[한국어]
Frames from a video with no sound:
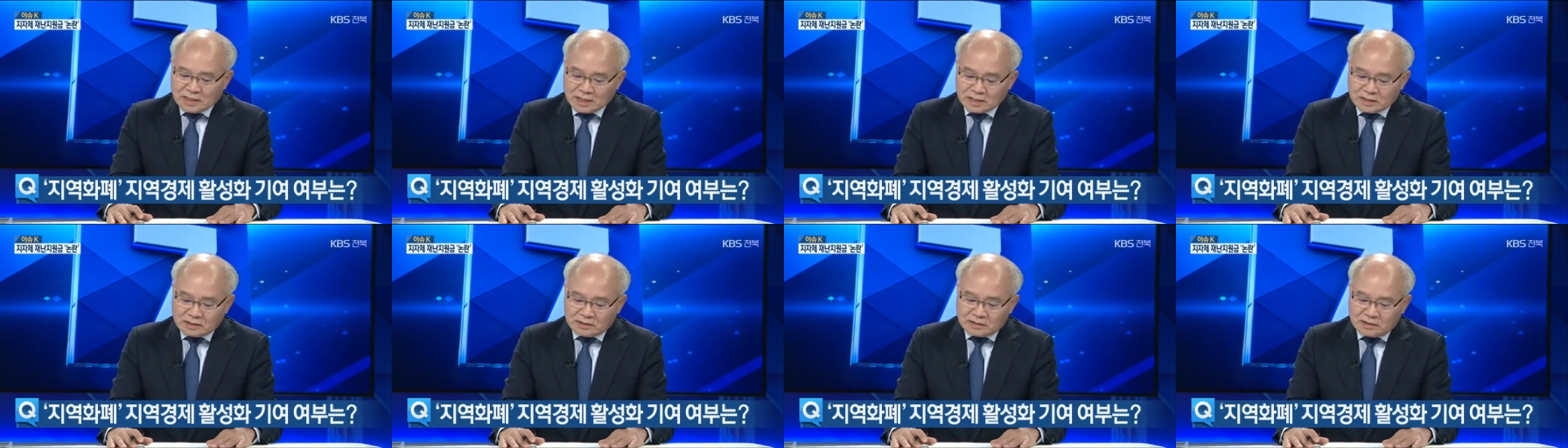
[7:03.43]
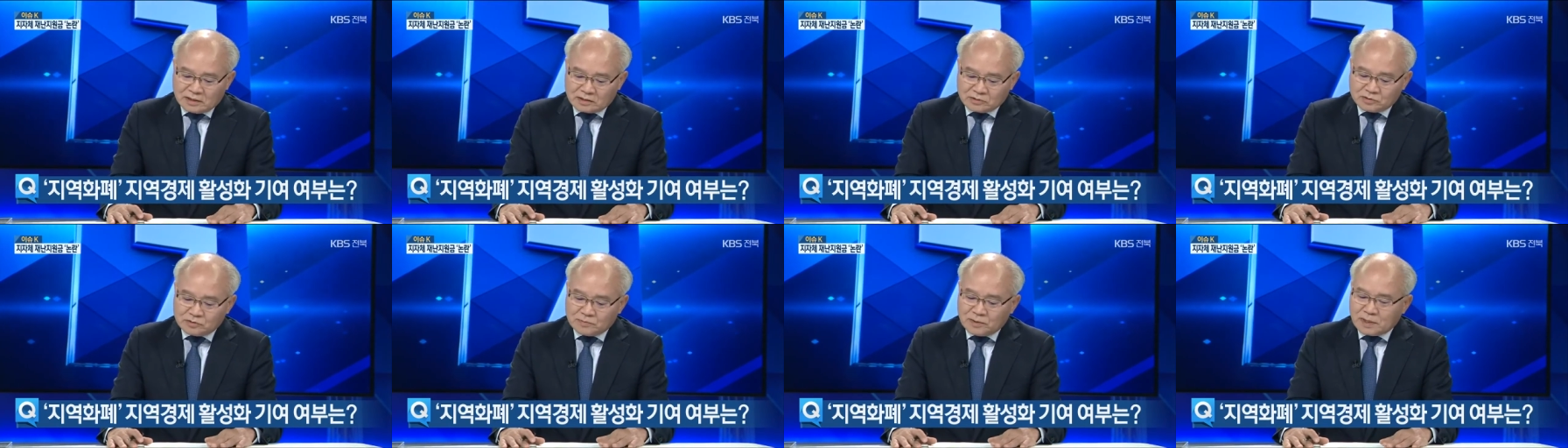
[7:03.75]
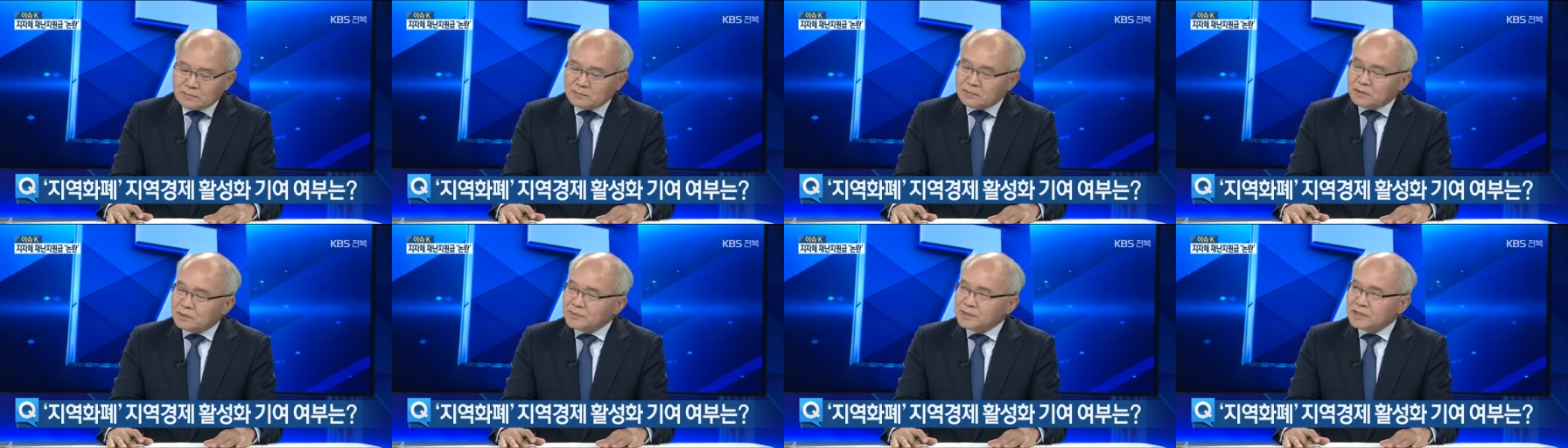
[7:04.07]
그 연구
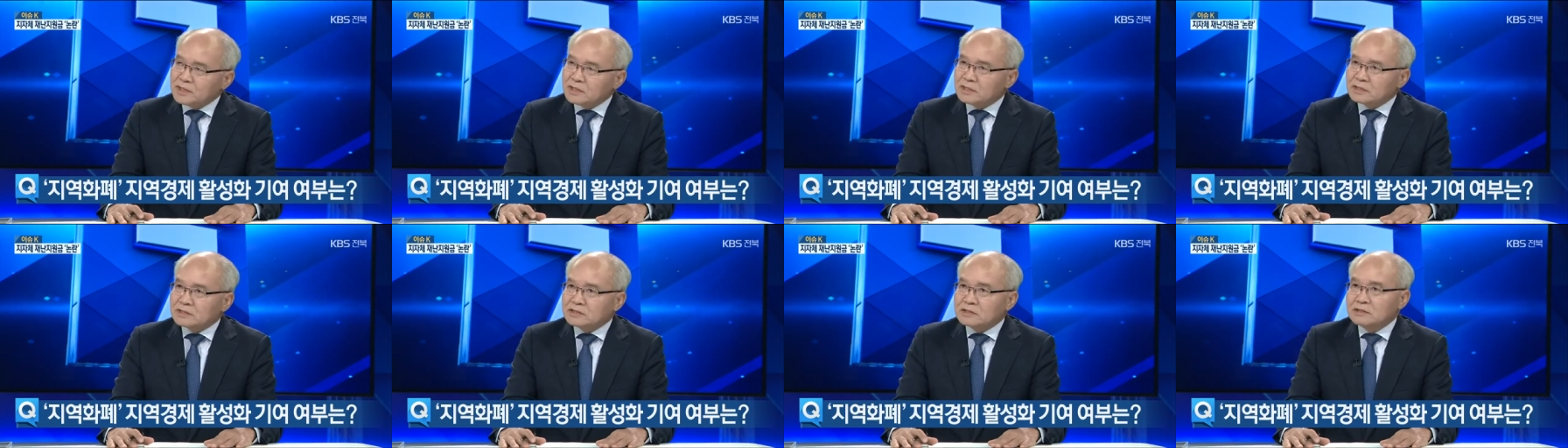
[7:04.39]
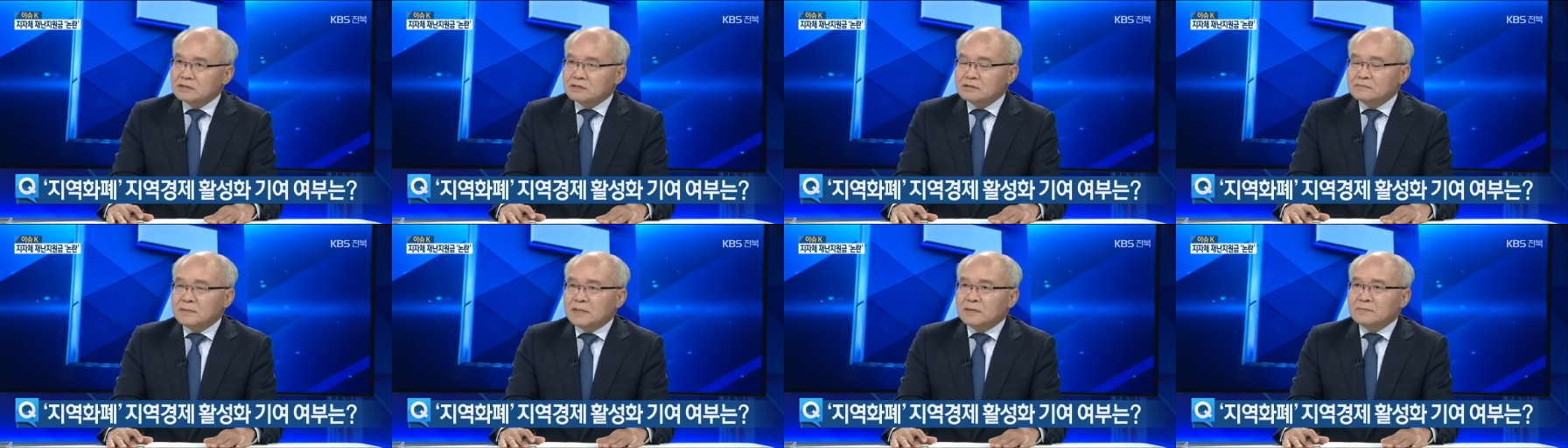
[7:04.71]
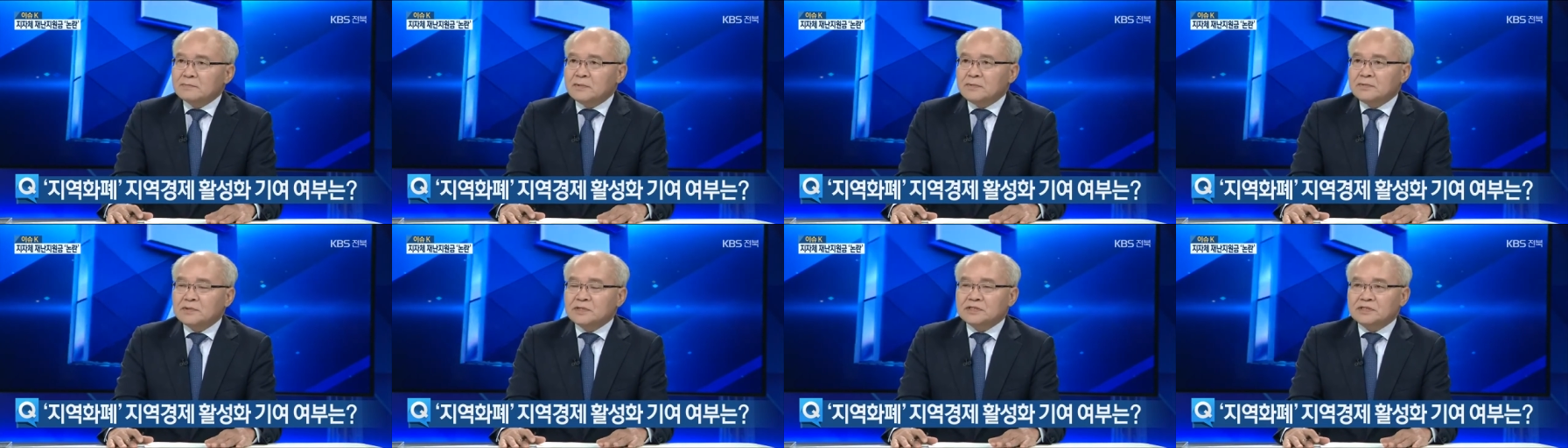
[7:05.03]
방법이 어떤
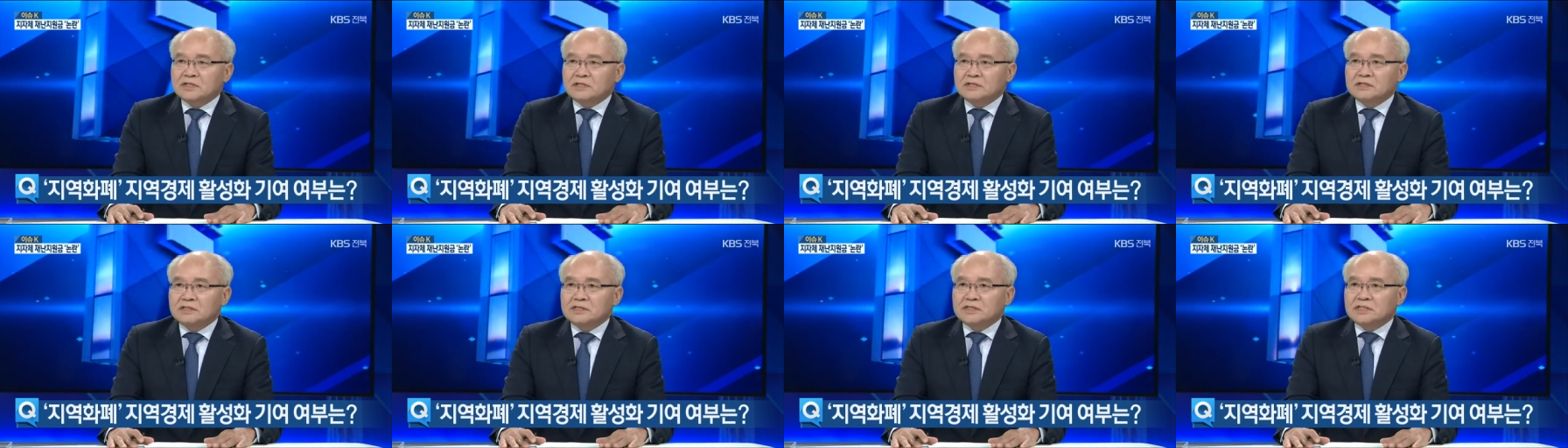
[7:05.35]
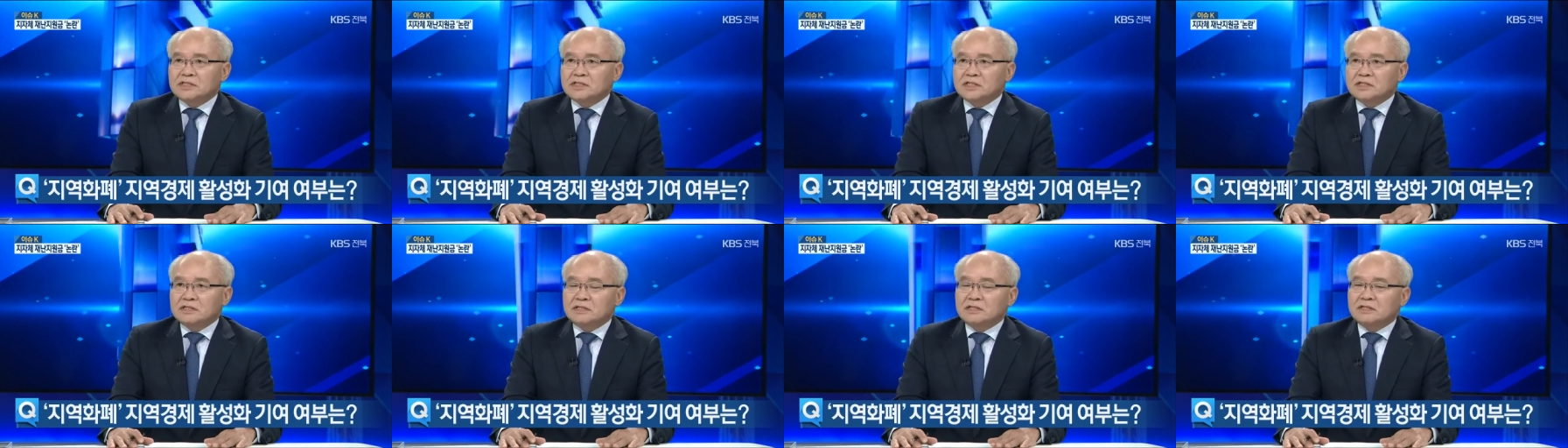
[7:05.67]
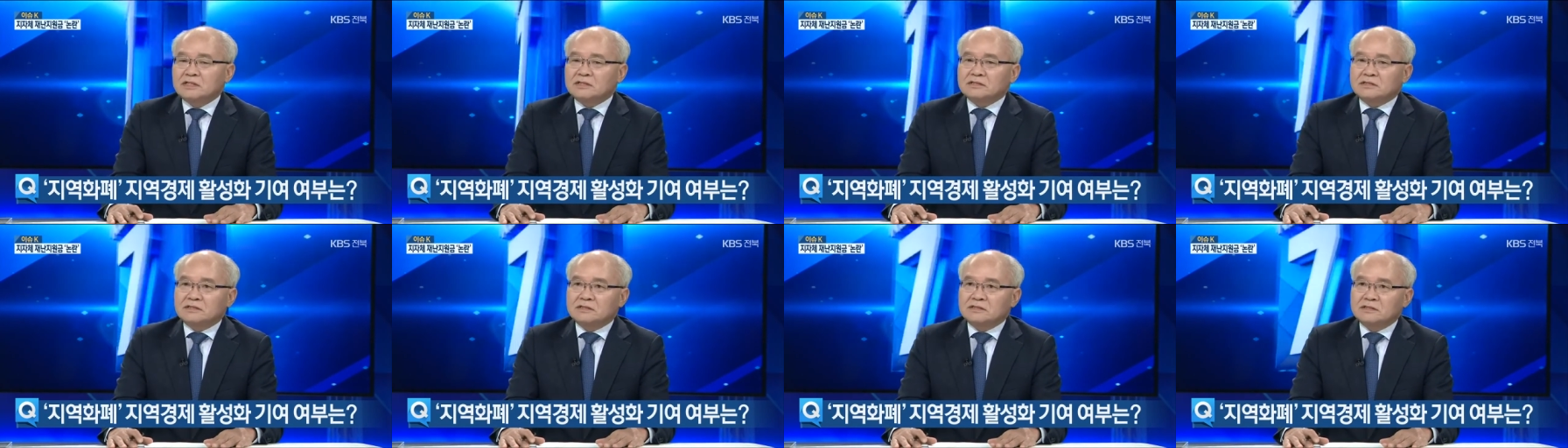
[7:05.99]
방법을 썼는지에
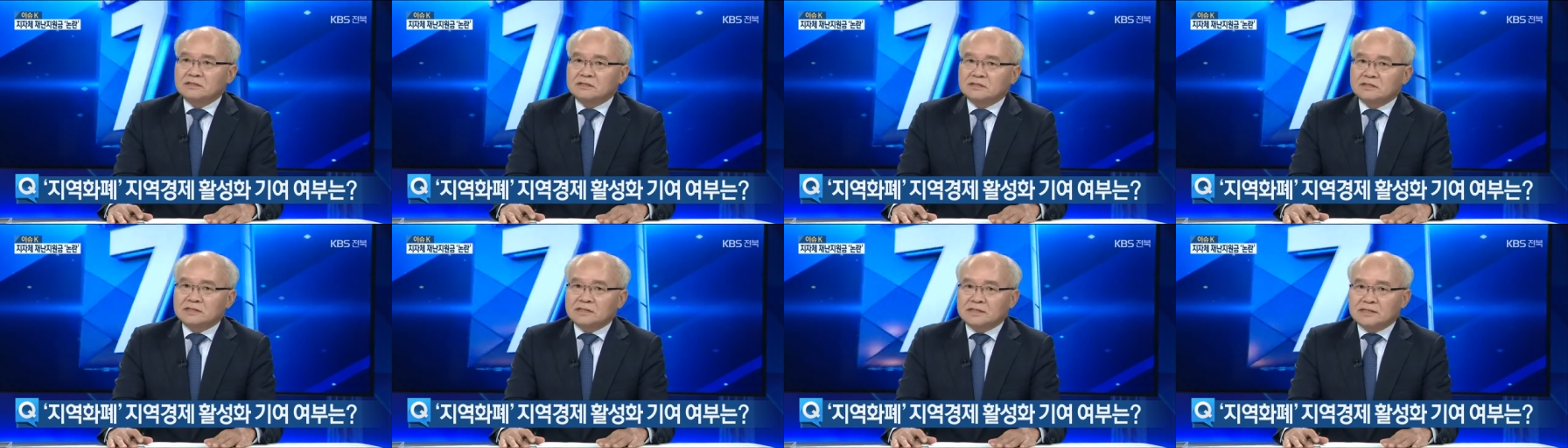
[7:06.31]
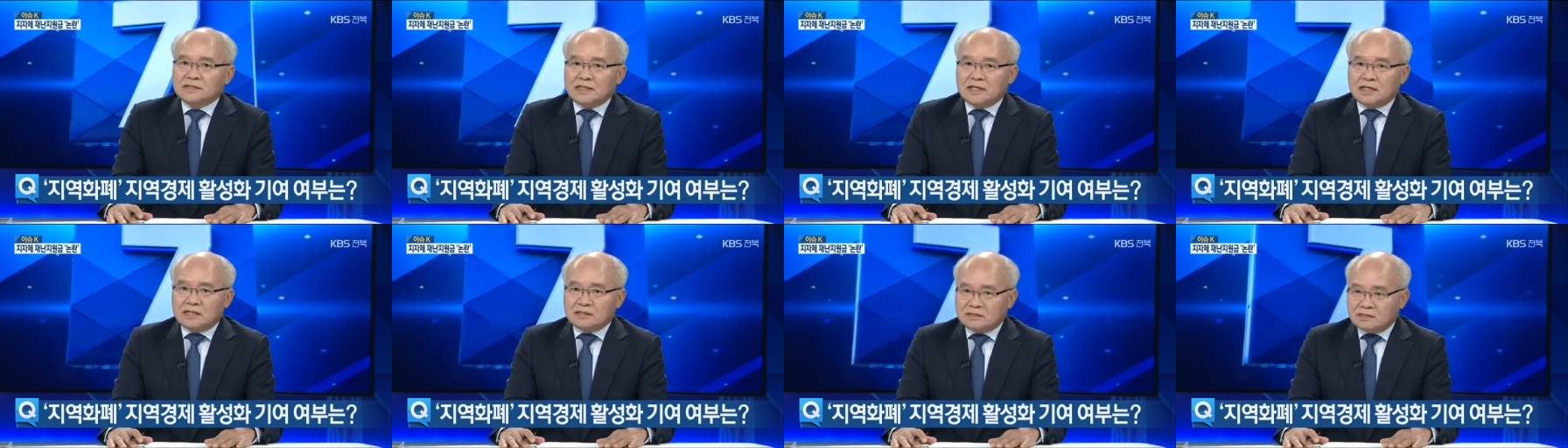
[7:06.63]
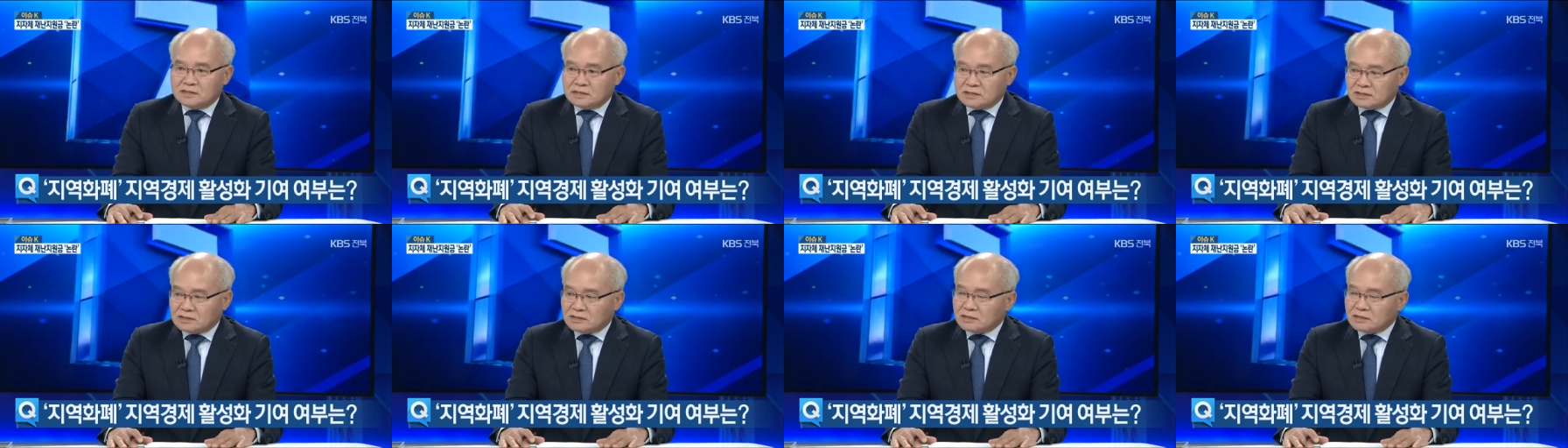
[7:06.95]
대해서 아직 음.